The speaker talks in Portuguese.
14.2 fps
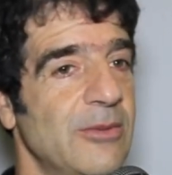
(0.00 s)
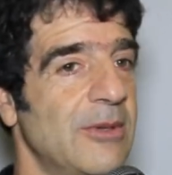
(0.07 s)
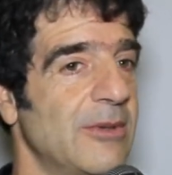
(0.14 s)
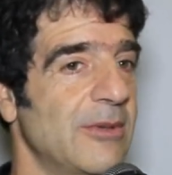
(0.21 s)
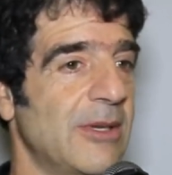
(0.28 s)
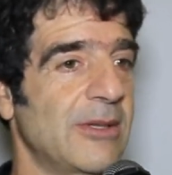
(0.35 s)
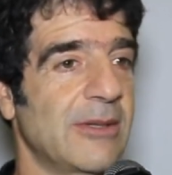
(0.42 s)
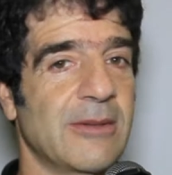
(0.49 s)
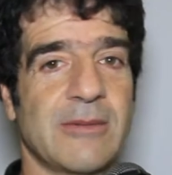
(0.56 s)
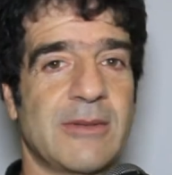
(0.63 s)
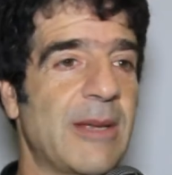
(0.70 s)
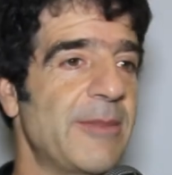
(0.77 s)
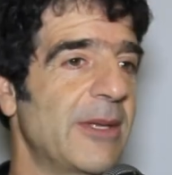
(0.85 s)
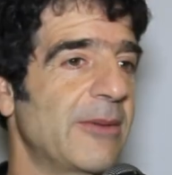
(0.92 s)
eu só
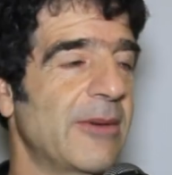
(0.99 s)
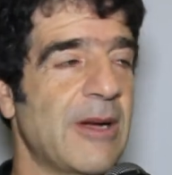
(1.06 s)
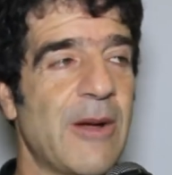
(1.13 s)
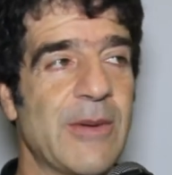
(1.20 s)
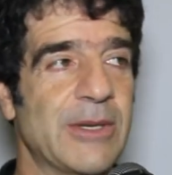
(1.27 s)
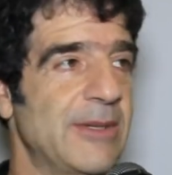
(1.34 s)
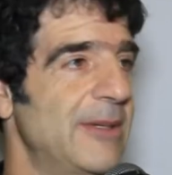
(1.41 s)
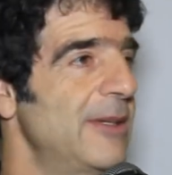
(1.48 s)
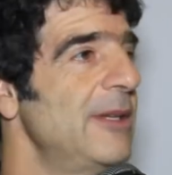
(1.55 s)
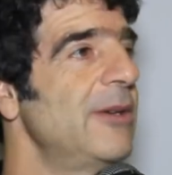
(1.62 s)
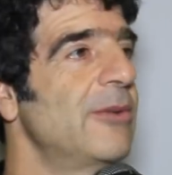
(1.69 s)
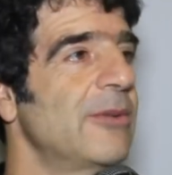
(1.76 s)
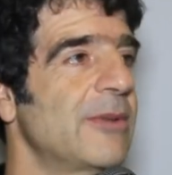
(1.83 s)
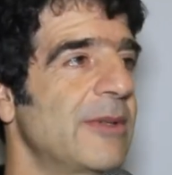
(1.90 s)
sabia tocar umas
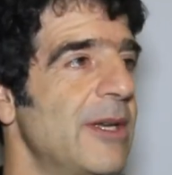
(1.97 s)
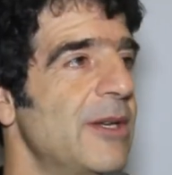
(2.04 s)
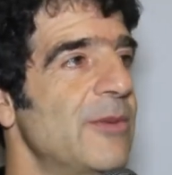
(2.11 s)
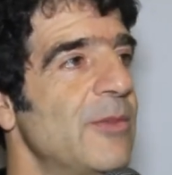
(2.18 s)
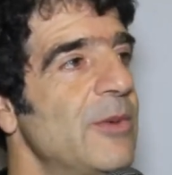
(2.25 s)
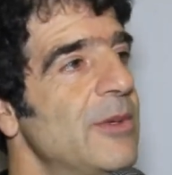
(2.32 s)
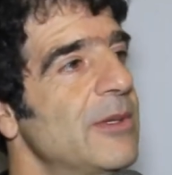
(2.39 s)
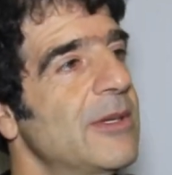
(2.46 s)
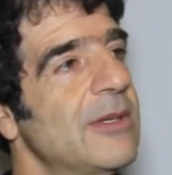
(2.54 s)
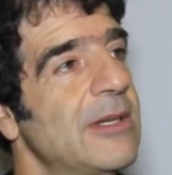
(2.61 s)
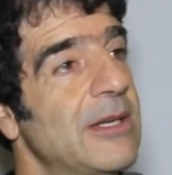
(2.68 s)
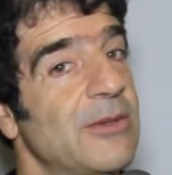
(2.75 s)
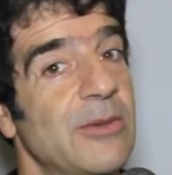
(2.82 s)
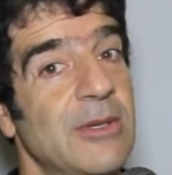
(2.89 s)
5, 6 músicas,
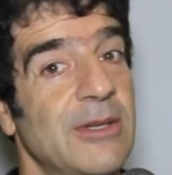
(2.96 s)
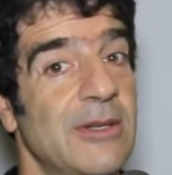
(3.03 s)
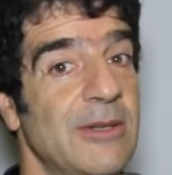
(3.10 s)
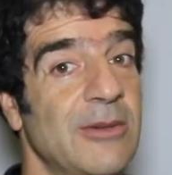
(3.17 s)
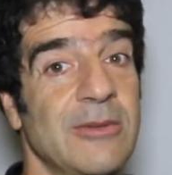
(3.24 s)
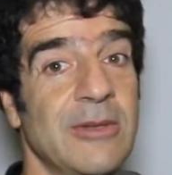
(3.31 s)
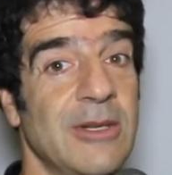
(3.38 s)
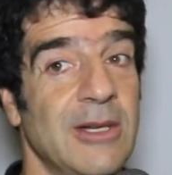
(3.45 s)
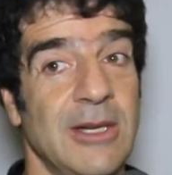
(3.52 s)
e as outras eu